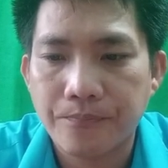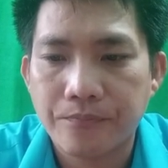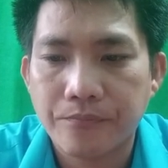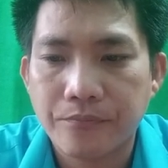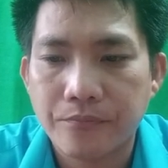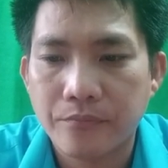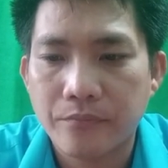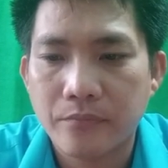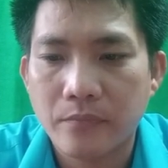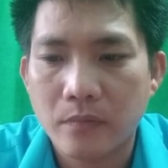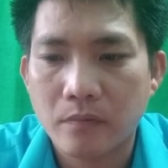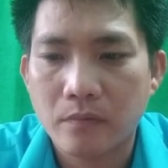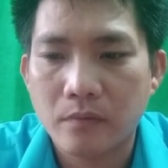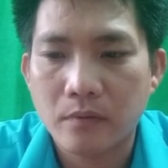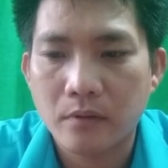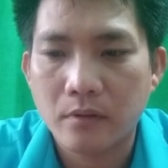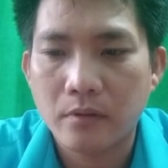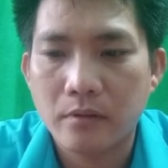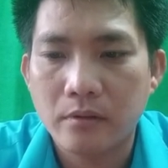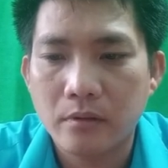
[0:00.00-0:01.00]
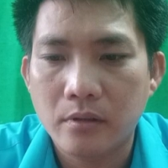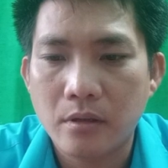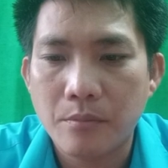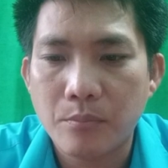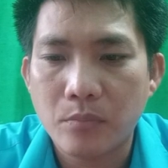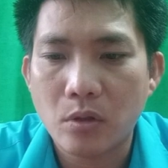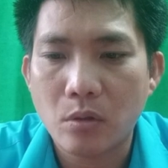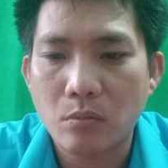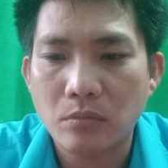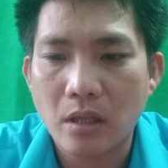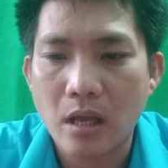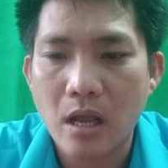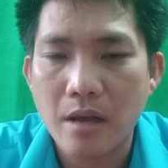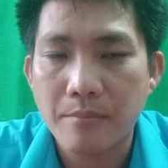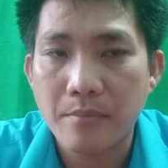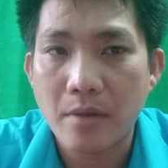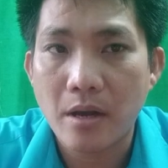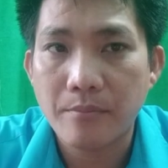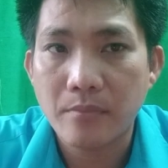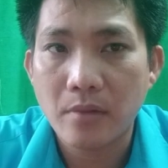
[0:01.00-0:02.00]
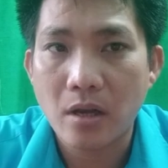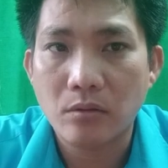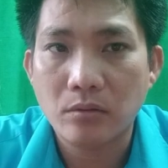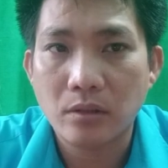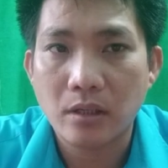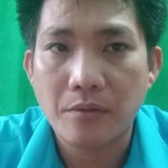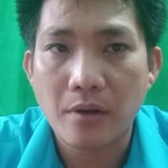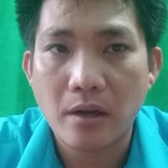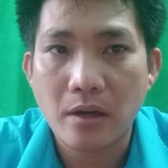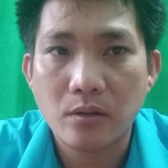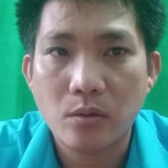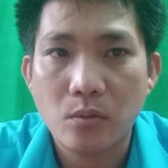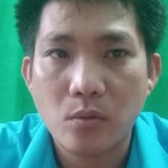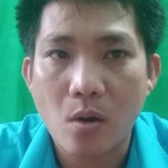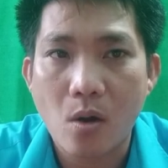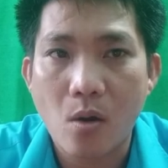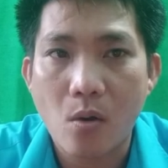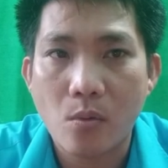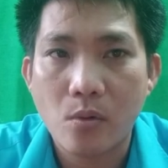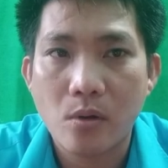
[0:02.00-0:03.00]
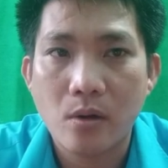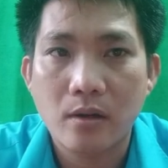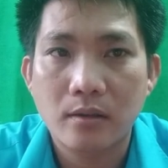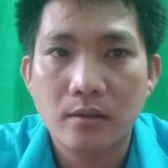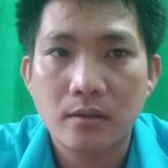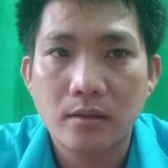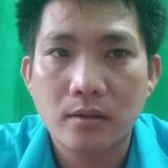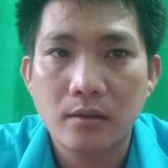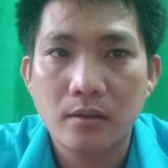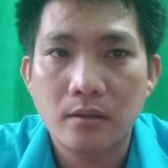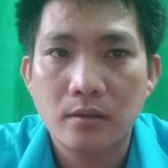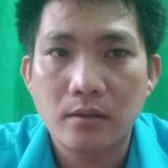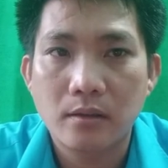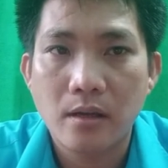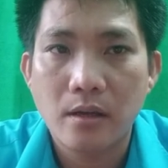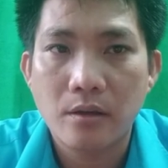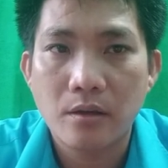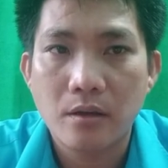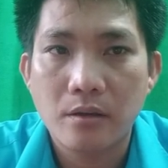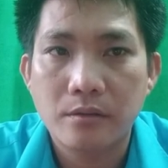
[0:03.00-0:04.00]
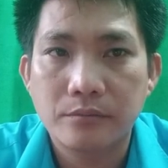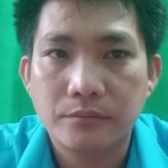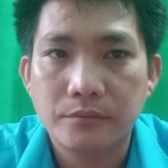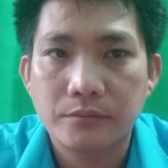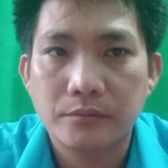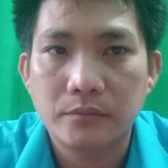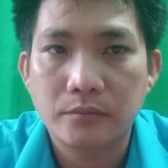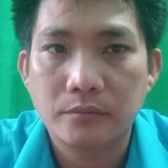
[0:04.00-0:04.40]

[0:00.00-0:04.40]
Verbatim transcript: dưới sự giám sát à, tài khoản này sẽ hoạt động dưới sự giám sát của à, tài khoản Google của cha mẹ